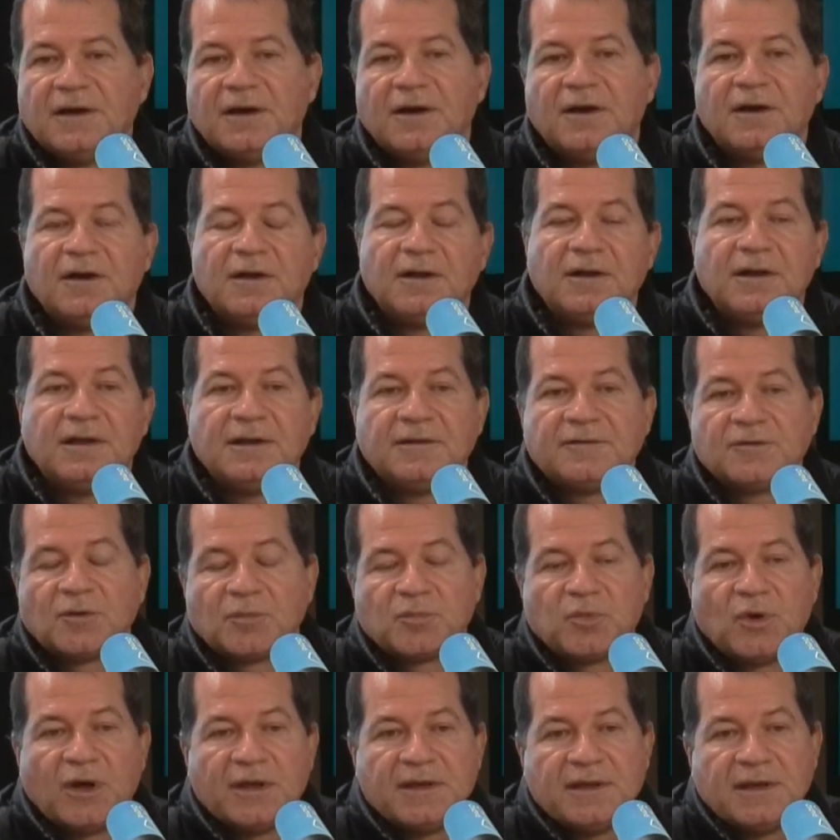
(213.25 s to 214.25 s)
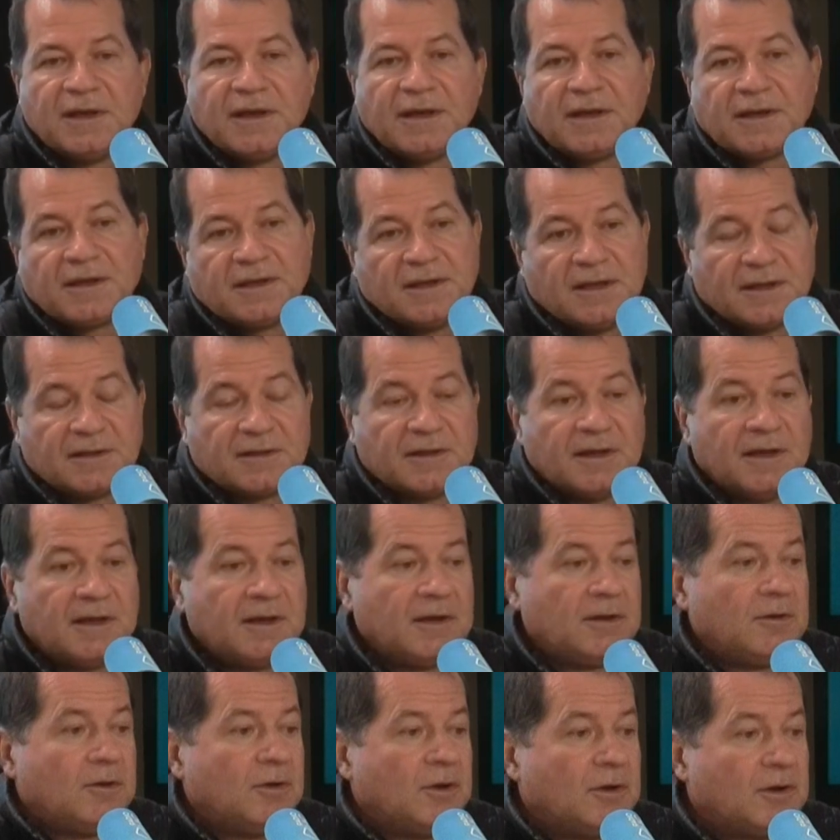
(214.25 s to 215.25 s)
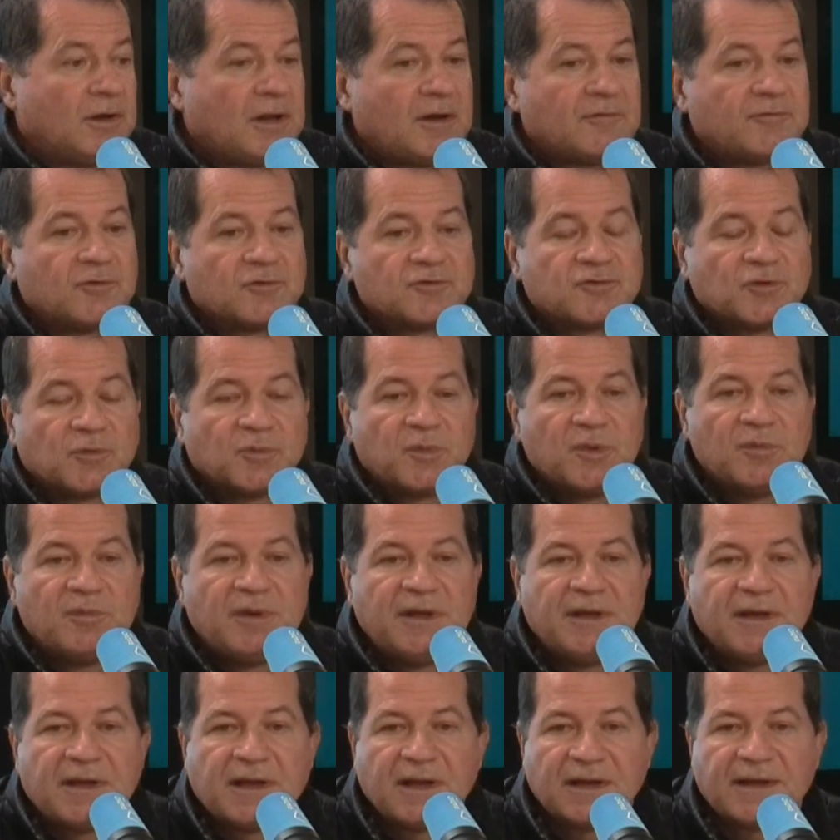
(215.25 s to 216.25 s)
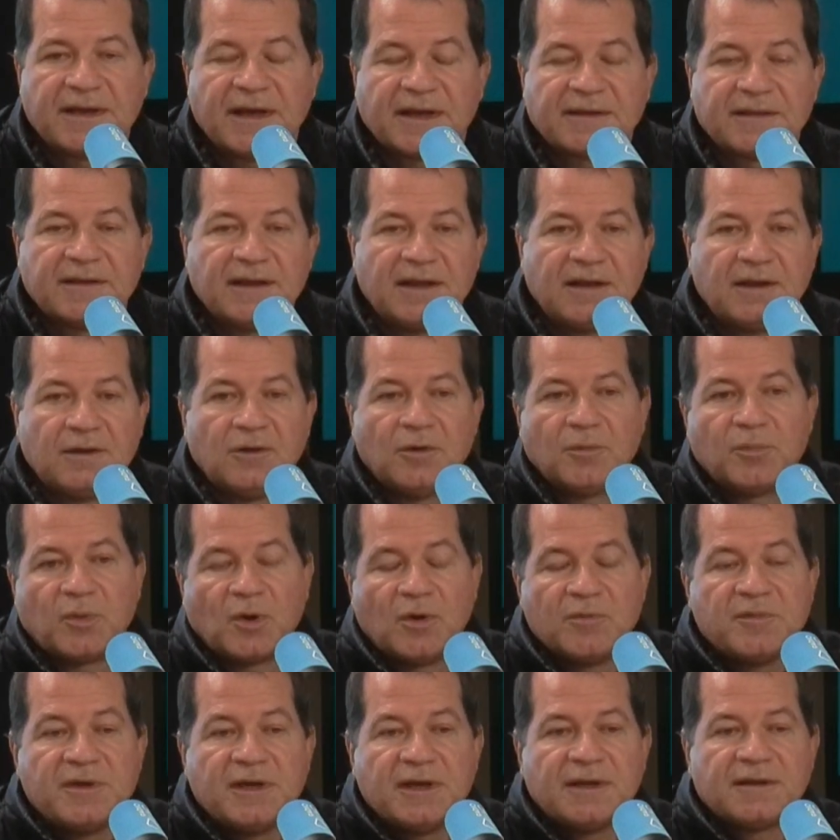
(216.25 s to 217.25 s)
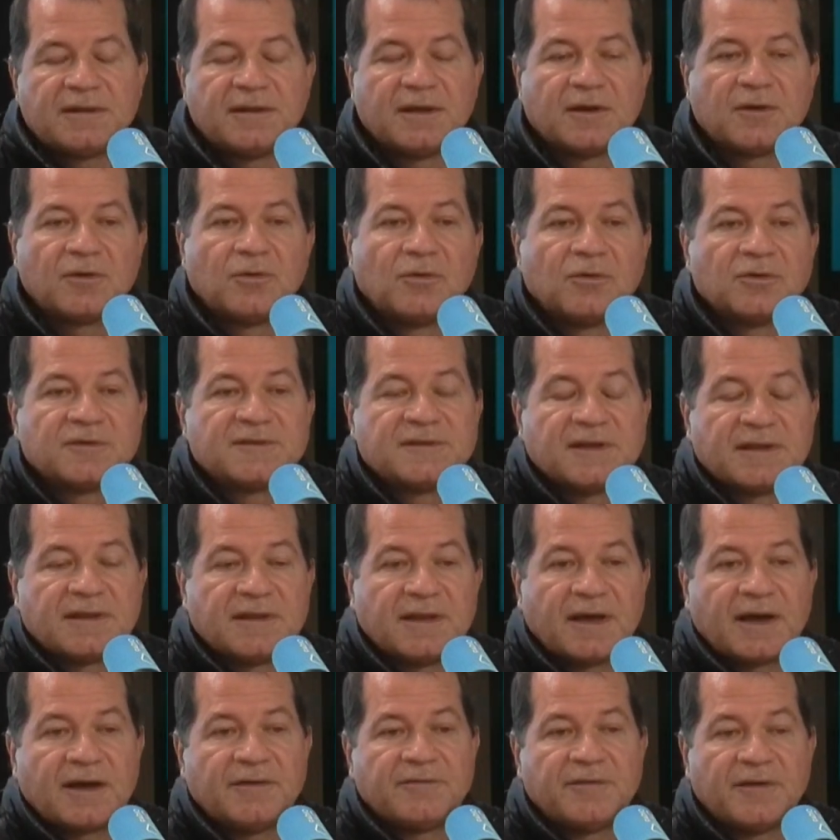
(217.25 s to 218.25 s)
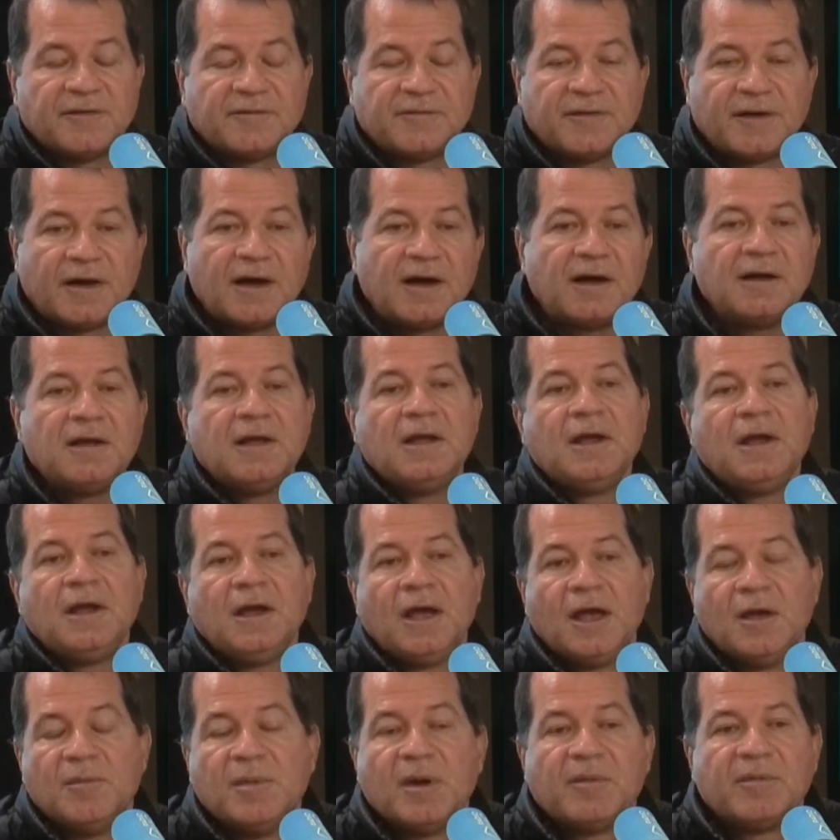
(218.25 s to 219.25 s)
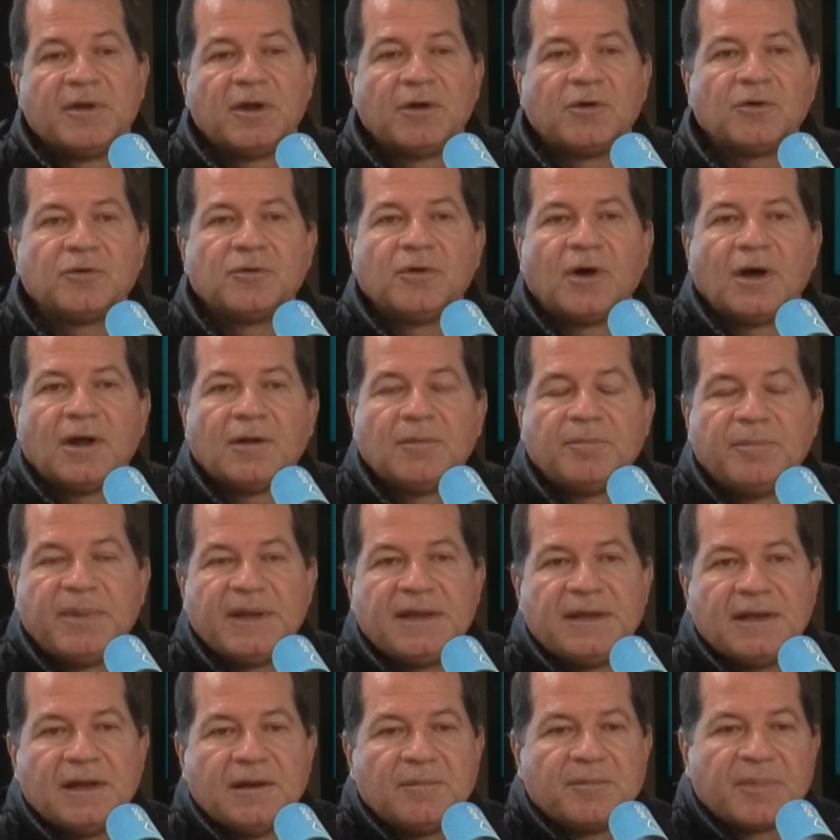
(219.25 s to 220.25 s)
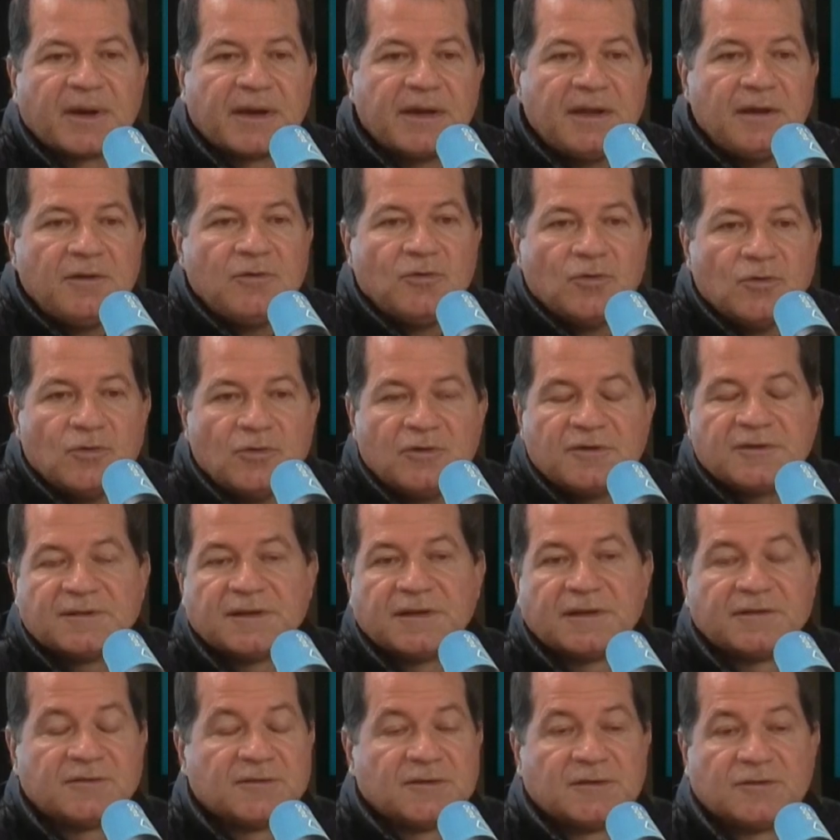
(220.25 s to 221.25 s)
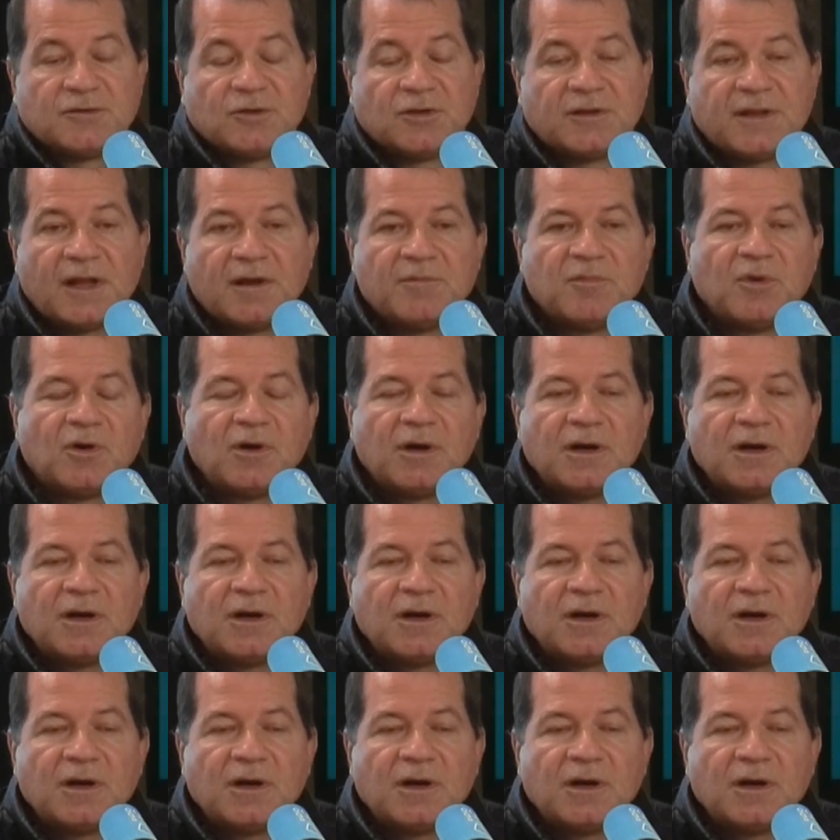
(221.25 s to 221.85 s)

euh, les employés, qui étaient la fonction publique et le cartel le premier, étaient contre cette RFFA, et eh bien maintenant on doit payer le prix, nous, c'est totalement